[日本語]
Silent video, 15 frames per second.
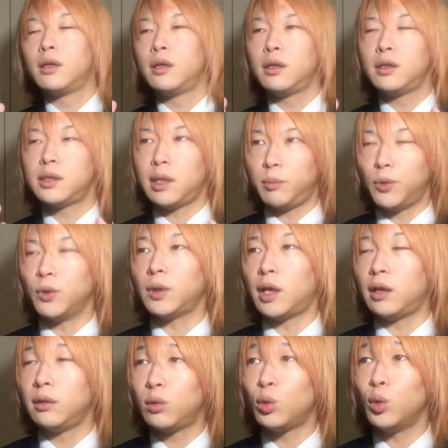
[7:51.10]

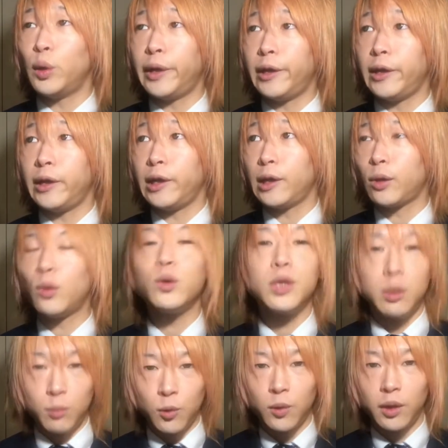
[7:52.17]
サポーターの、講
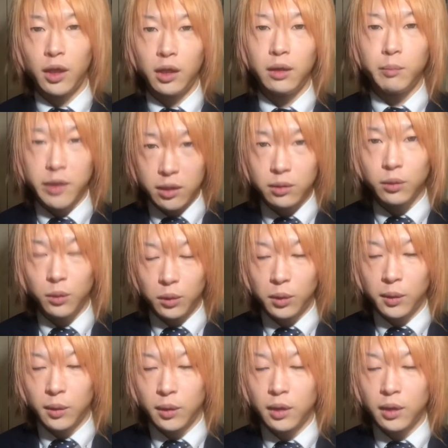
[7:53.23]
師もできますよと